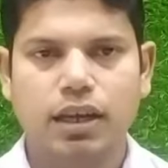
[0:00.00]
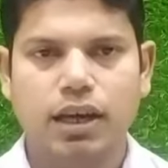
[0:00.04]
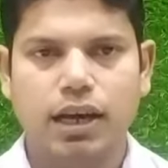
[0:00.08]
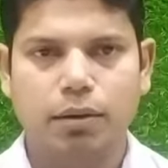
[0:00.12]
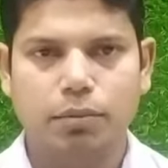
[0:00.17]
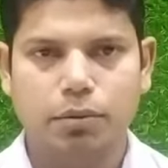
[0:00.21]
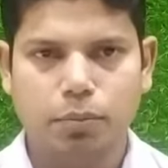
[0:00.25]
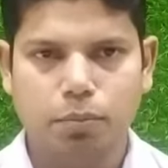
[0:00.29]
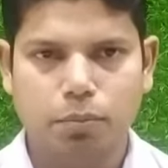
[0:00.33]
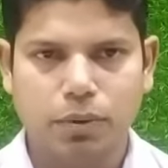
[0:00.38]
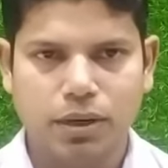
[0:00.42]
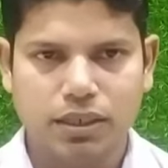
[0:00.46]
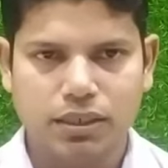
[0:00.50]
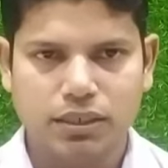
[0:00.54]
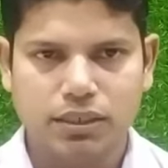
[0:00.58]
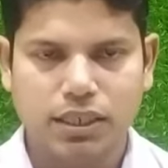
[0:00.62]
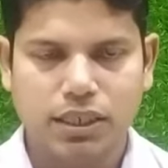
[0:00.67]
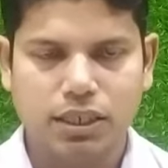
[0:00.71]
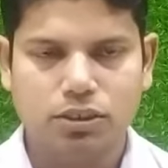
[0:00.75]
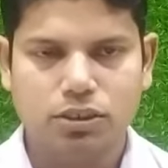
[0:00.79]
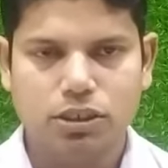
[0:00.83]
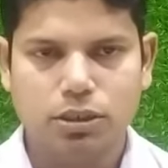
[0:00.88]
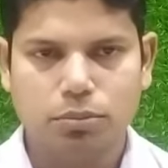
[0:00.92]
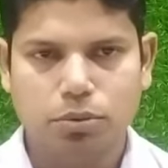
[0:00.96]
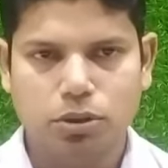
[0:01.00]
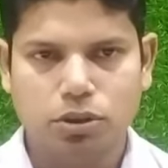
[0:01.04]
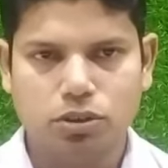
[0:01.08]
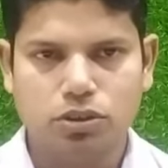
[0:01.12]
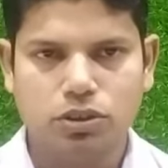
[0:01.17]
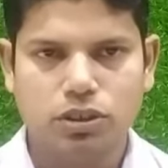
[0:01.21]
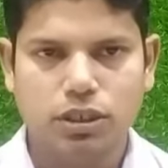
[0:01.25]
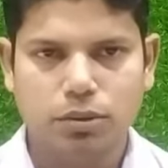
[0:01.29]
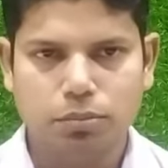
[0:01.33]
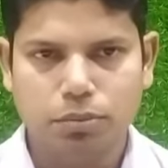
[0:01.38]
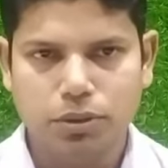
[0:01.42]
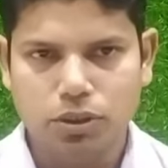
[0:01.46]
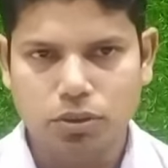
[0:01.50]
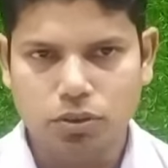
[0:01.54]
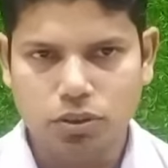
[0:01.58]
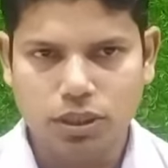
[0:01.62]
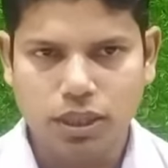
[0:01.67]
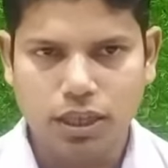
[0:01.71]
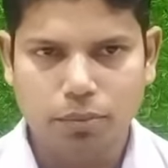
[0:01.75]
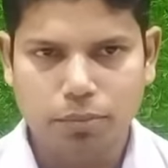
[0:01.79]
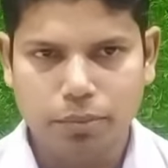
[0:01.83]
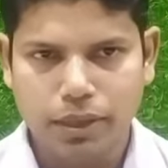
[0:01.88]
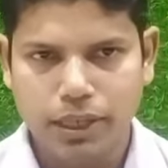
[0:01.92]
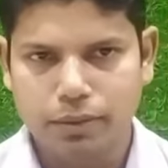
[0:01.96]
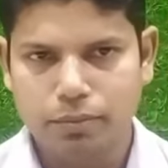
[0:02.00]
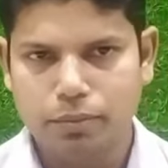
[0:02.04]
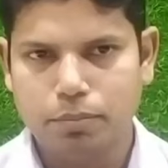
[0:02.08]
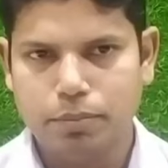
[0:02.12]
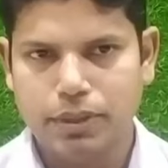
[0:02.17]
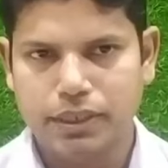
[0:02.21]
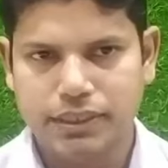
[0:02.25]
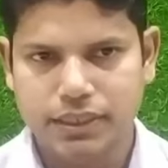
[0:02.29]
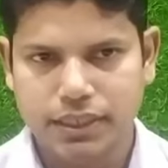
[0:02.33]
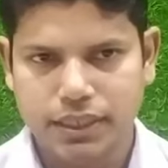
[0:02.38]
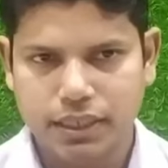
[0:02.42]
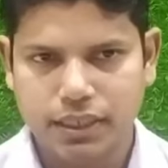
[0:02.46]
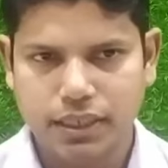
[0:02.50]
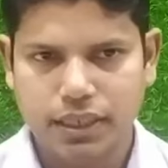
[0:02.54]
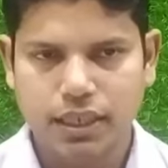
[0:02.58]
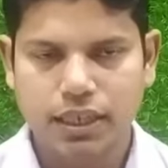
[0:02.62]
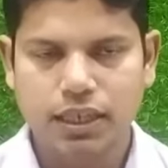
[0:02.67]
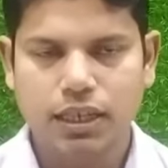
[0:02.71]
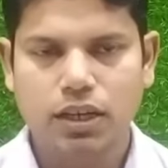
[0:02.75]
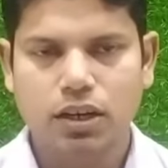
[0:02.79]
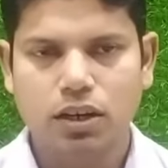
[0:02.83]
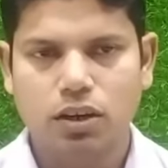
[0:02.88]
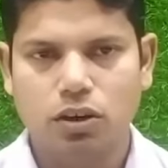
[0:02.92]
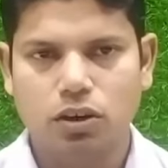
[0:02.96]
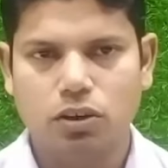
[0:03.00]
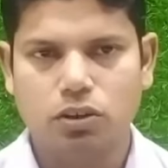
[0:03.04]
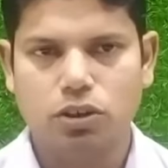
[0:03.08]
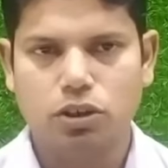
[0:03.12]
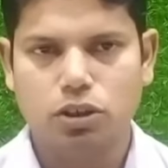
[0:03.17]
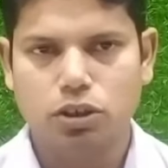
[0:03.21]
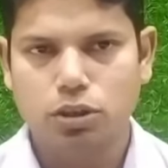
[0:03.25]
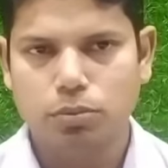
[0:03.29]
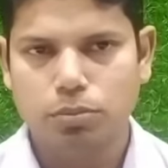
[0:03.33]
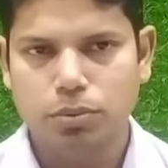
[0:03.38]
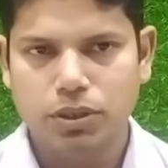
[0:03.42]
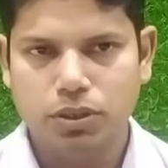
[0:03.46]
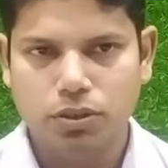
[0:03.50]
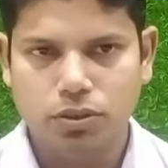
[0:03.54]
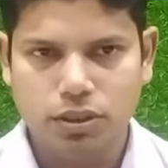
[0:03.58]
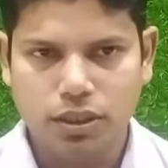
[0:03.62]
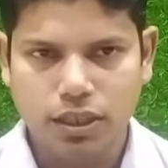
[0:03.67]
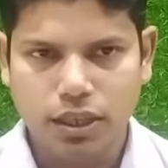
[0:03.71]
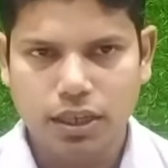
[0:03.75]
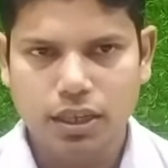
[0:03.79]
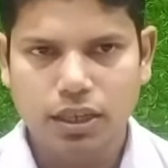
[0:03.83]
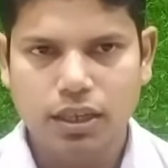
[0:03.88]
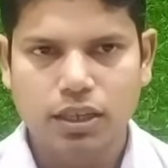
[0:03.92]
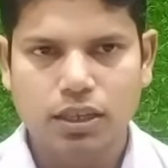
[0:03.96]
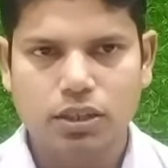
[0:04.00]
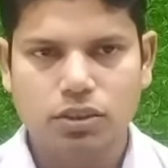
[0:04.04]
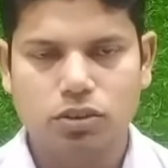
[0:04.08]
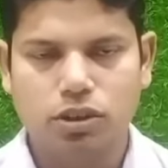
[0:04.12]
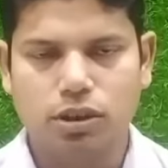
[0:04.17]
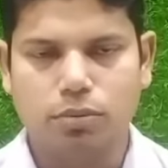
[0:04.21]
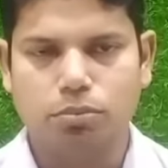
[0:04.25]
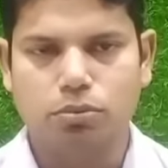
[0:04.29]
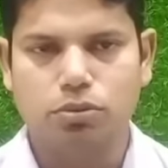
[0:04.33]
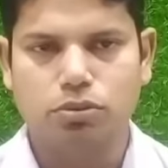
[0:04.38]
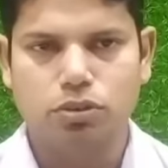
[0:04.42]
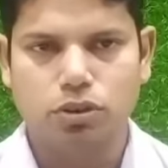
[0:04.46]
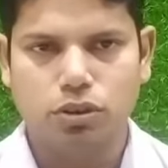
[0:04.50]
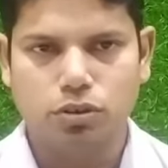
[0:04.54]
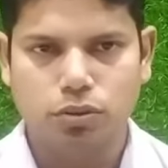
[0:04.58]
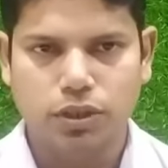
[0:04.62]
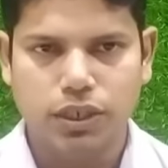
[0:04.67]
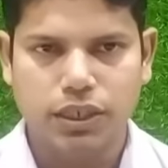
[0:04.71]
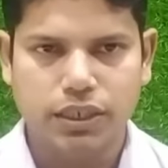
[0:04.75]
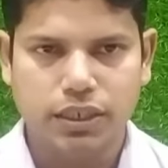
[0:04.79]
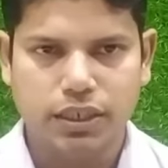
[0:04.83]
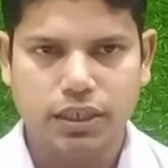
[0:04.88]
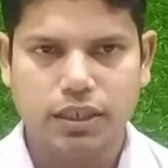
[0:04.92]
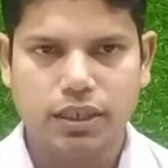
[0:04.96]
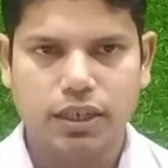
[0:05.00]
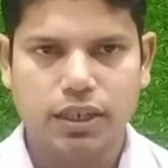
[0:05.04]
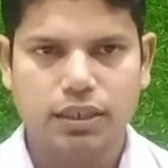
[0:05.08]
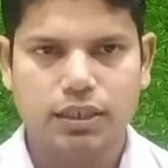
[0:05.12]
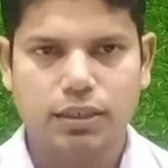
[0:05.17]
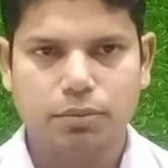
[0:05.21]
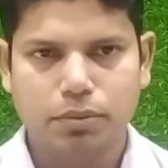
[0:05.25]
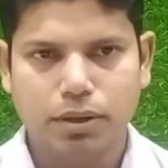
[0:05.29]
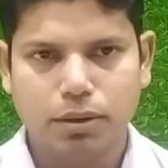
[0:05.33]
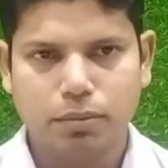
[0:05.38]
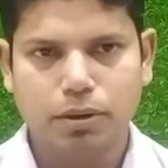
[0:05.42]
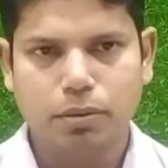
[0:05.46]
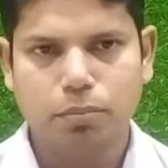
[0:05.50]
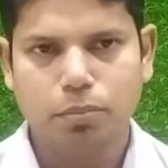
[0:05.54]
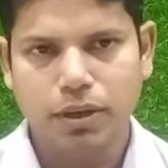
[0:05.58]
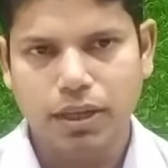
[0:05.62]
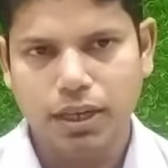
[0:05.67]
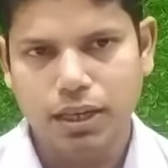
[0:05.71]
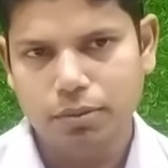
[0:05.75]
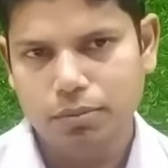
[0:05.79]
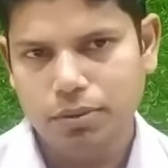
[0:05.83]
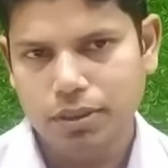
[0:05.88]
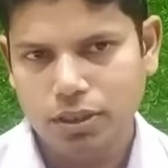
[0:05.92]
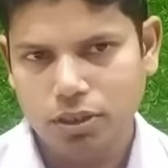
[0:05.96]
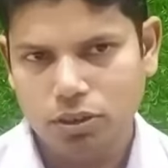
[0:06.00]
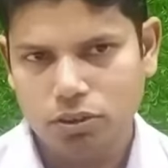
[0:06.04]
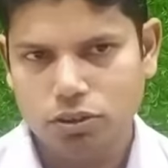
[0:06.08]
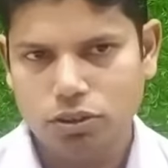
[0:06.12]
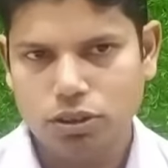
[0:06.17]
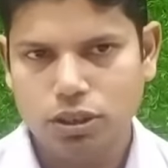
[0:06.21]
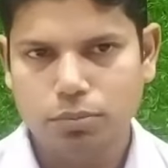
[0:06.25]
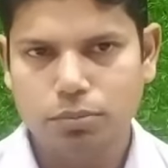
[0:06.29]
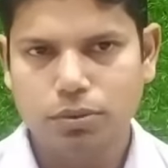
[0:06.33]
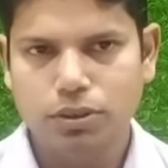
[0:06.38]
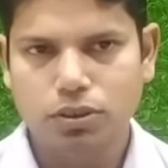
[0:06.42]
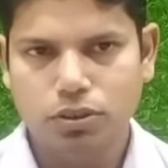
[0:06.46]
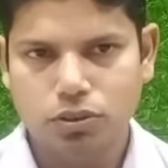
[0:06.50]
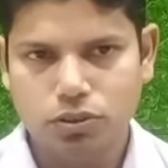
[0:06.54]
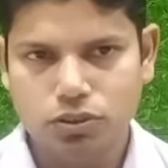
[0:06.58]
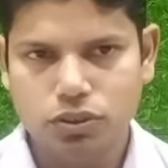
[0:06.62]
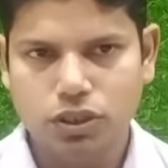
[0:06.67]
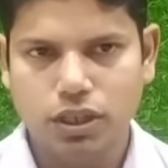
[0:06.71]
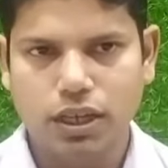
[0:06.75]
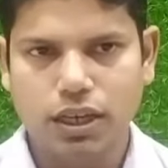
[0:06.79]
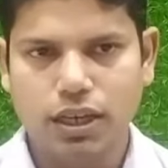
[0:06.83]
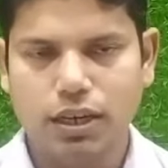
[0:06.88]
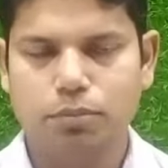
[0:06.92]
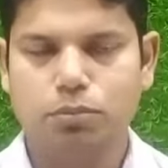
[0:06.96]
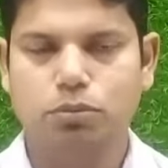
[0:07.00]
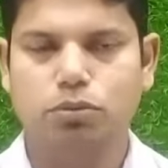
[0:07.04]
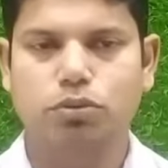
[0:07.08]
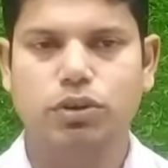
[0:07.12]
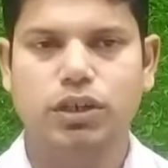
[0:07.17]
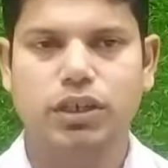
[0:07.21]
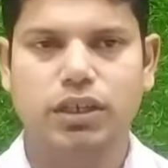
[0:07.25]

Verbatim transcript: आपको पाँच तारीख को जब ऑटो डेबिट होता है बैंक में पैसे रखना है ऑटो डेबिट होता है तो आपको थोड़ा वेट करना है जब आपका पहले भी ऑटो डेबिट हो चुका है आपको